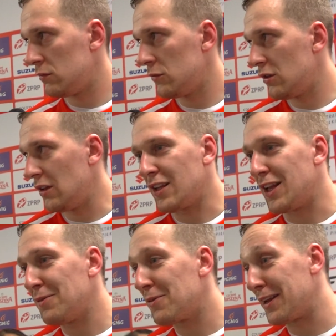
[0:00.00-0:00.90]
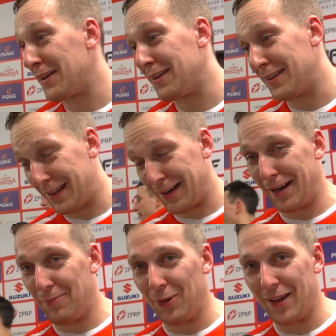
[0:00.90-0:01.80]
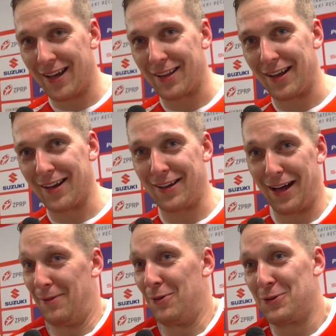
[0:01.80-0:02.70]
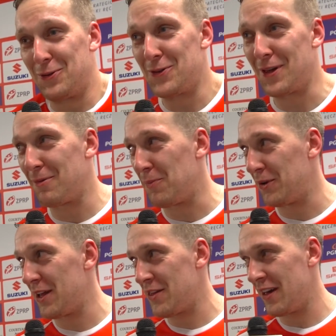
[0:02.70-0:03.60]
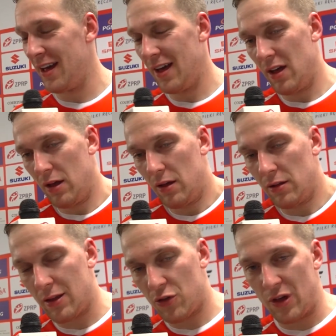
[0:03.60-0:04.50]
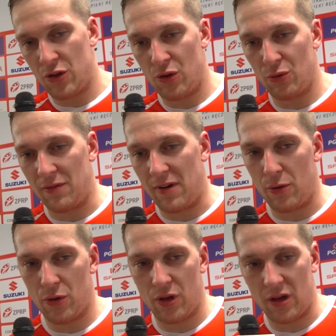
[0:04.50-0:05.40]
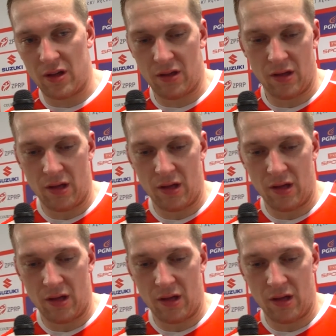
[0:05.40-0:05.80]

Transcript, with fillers: No tak na tym gra, ta, ta gra polega, tak? Albo rzucić, albo podać. Na szczęście udawało się